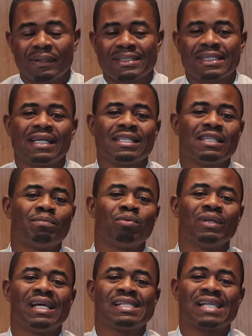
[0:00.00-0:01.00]
c'est-à-dire
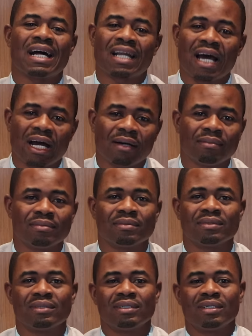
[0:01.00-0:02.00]
pour les Arabes,
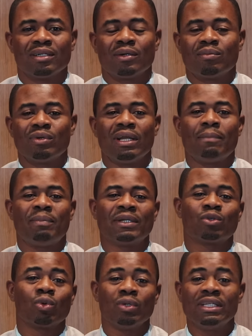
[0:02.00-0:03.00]
pour les
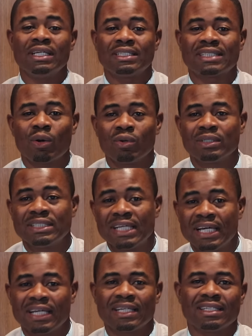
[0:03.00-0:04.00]
pétroliers
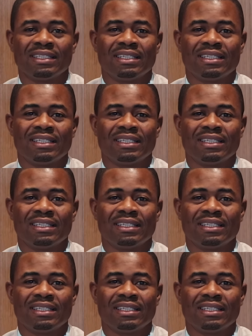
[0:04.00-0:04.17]
saoudiens.